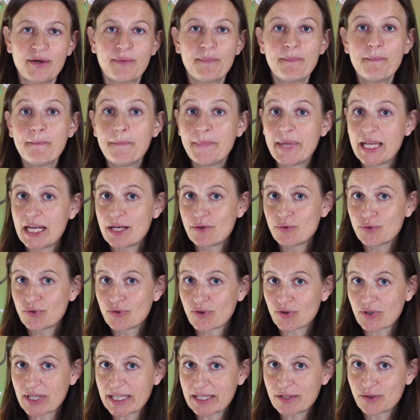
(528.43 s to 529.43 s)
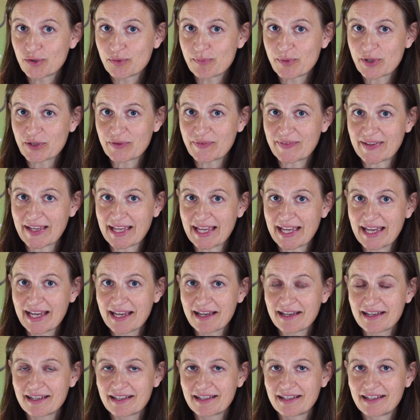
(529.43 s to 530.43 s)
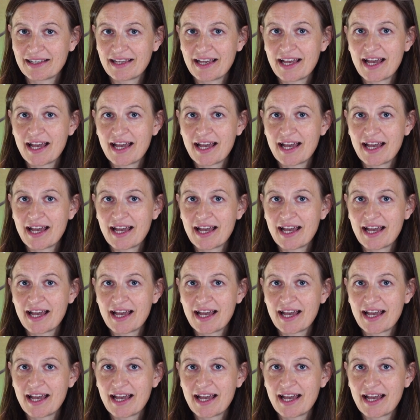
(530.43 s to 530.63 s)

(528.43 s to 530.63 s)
Mets-le dans les commentaires.